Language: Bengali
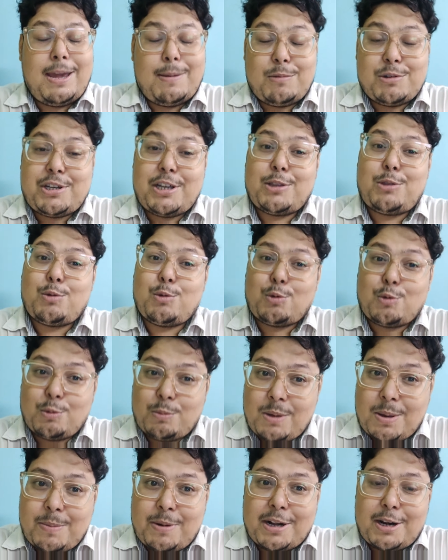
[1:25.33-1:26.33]
এবং সেই তুতু
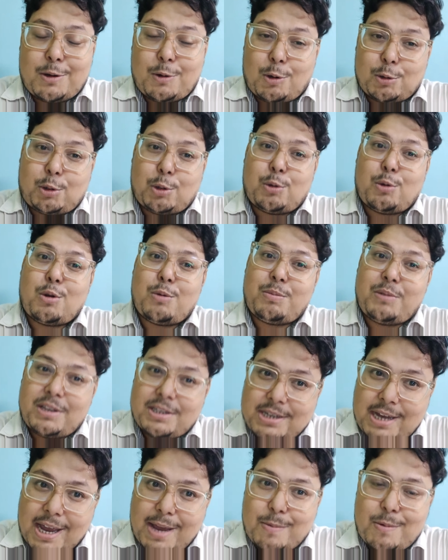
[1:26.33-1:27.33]
ম্যামেটা কত দূর
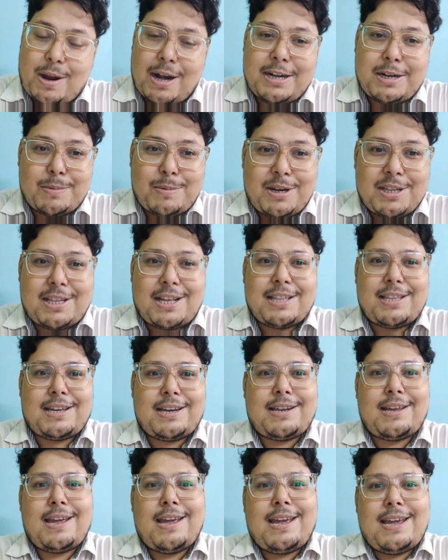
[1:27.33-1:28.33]
অব্দি যায় এবং আলটিমেটলি
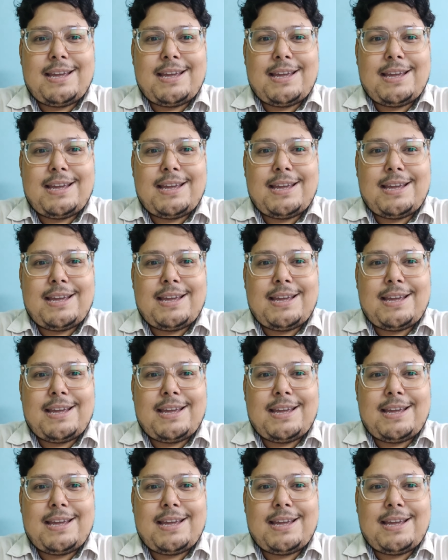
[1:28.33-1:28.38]
তাদের